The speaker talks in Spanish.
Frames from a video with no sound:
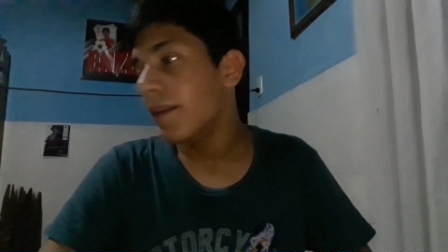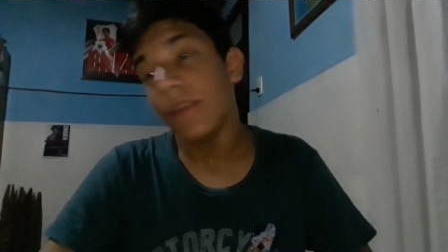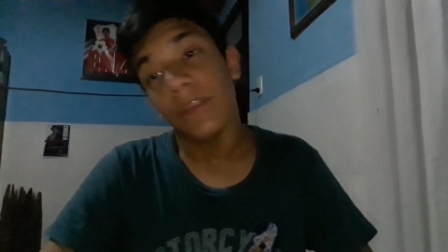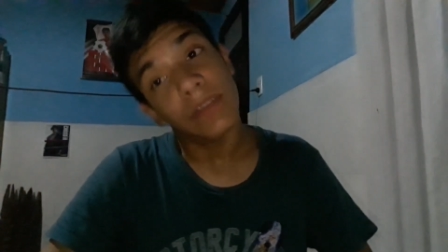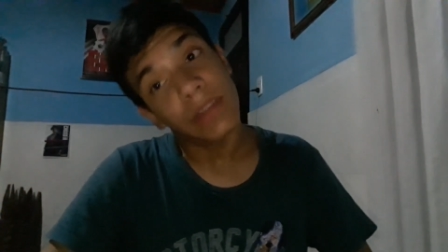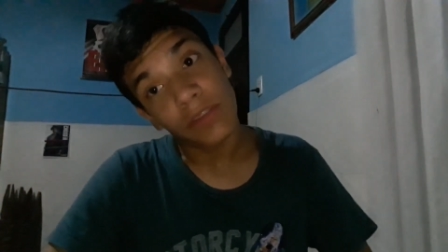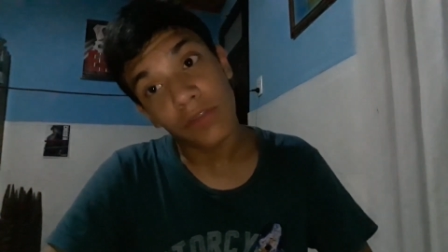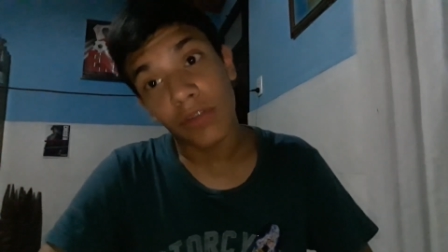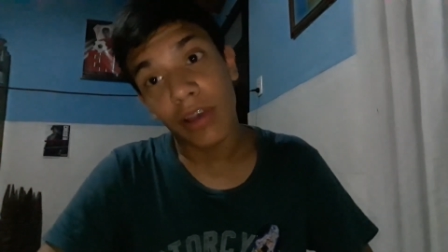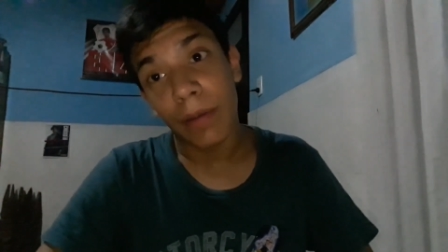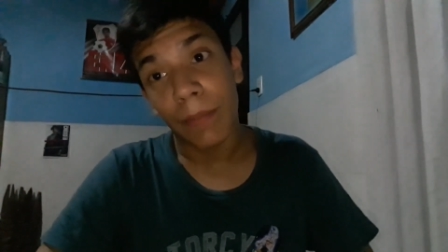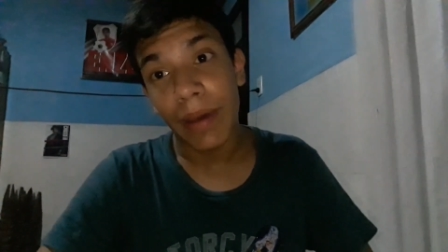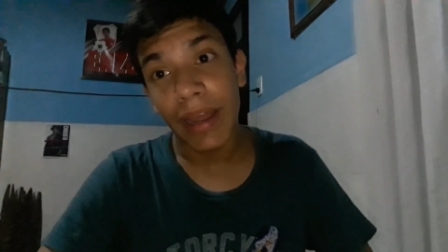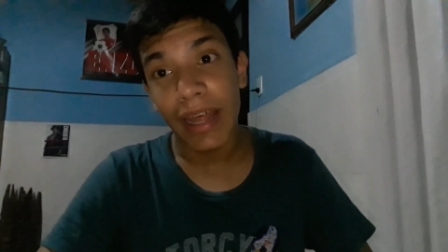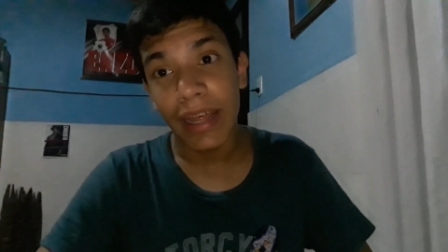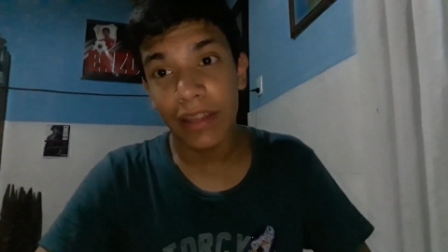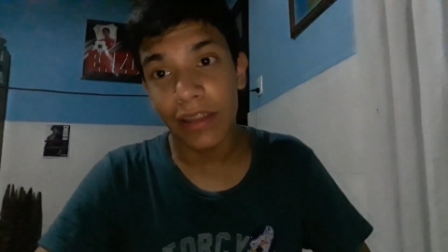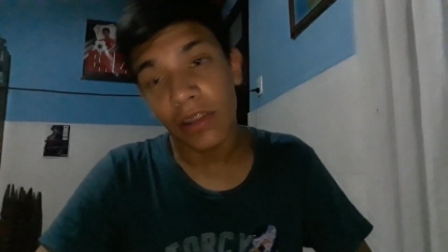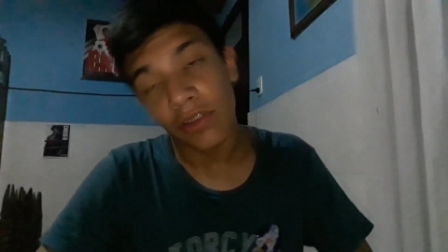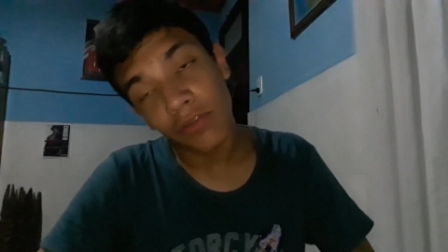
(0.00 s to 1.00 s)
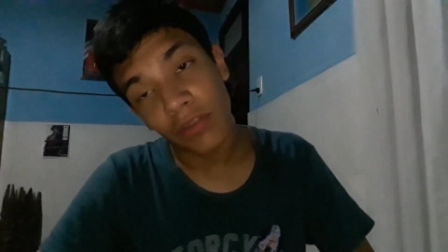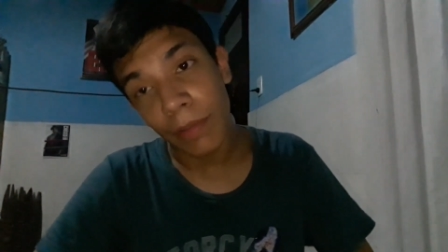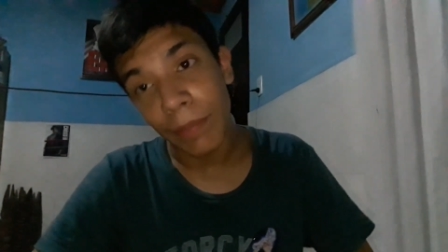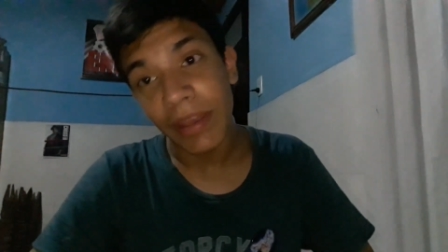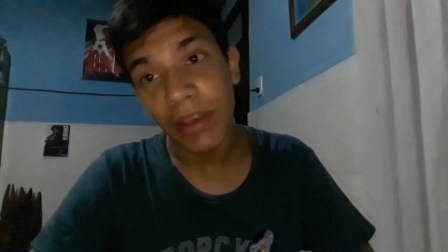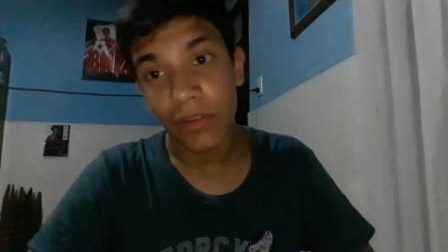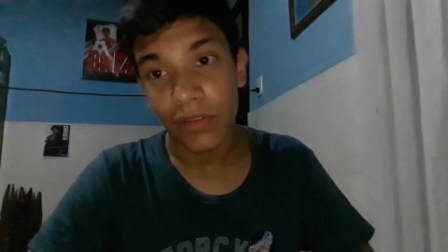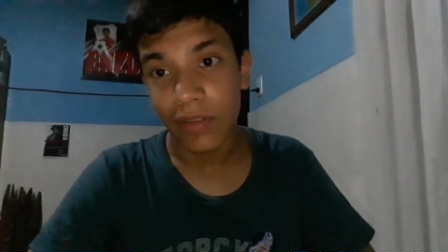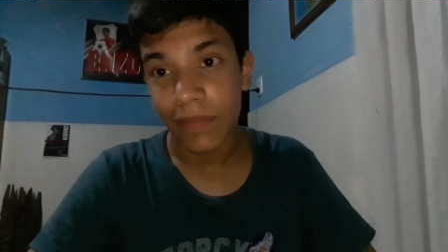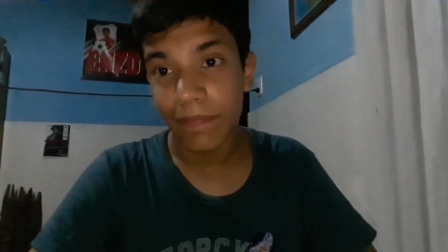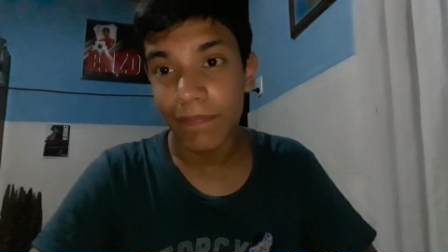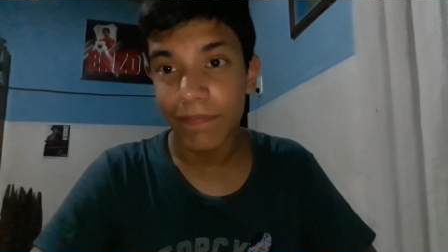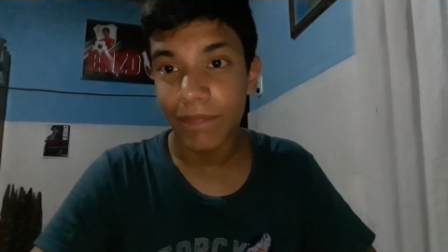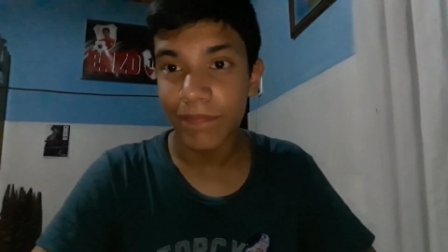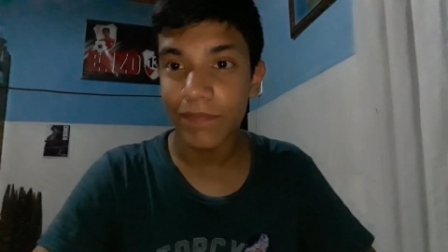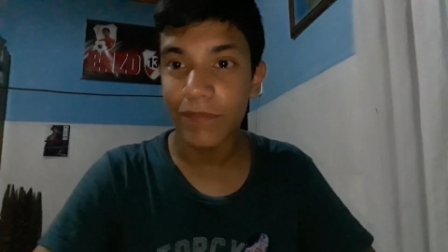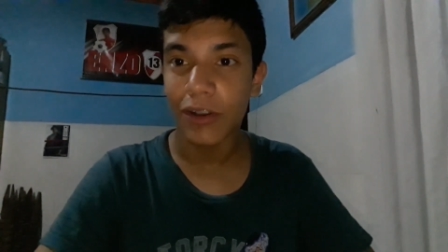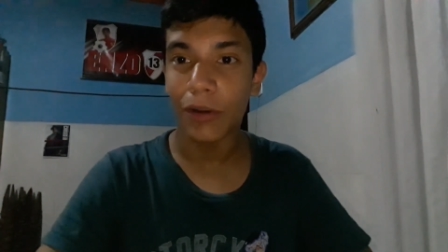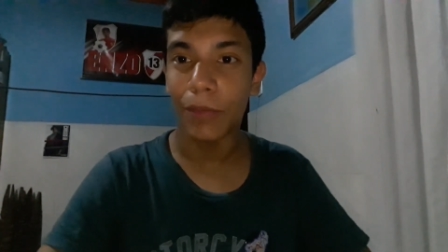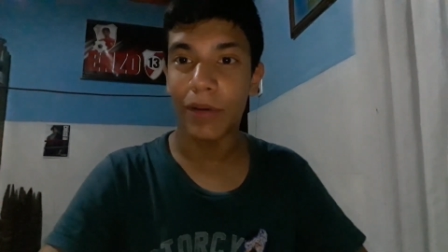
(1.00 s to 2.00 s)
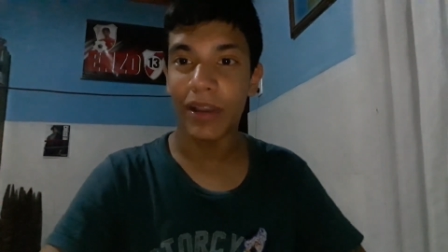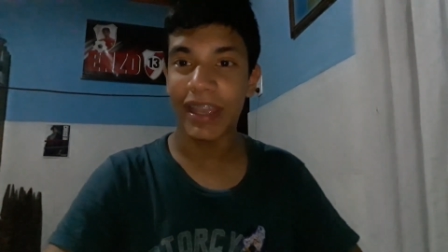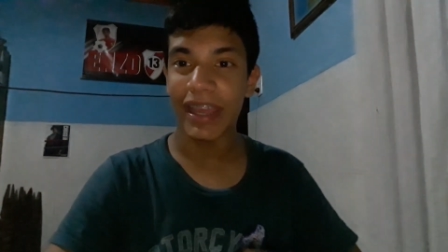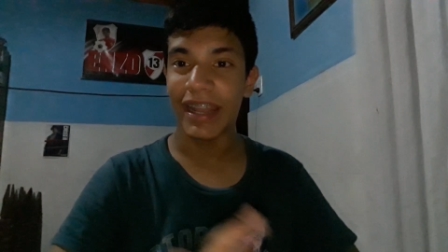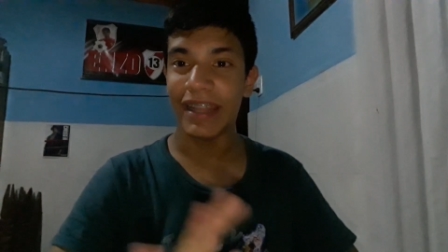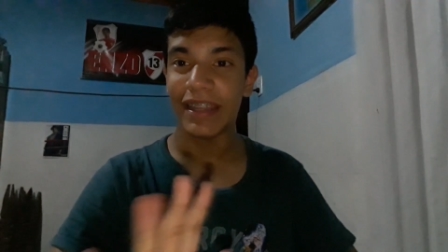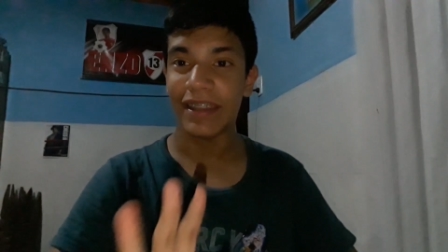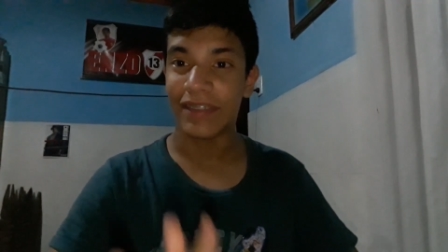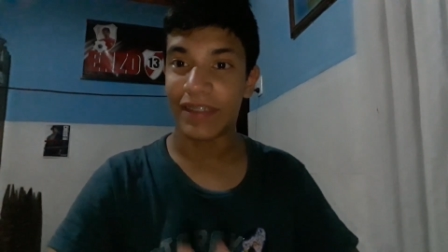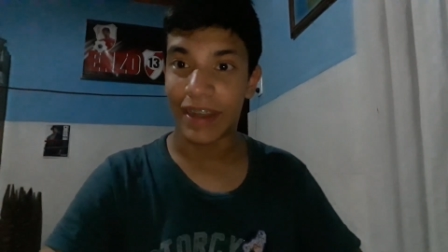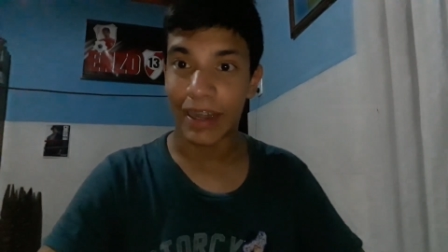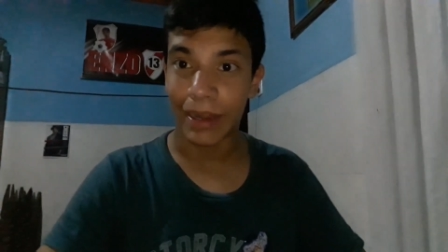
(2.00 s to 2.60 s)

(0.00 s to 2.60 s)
de sus camaradas, de sus amigos, como quieran decir.